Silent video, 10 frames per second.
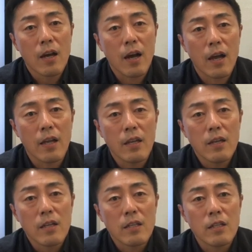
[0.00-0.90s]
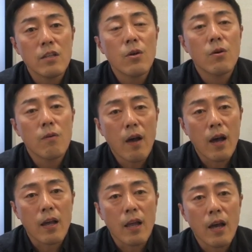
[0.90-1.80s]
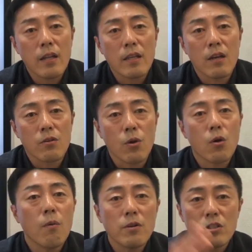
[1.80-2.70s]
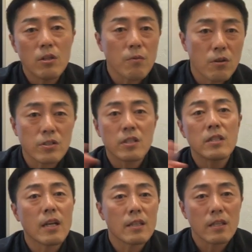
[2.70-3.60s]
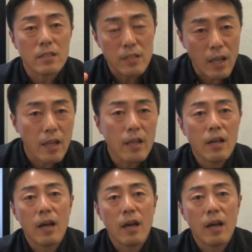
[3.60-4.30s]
はい、医療はやはりあの横文字のもの好きなんですね。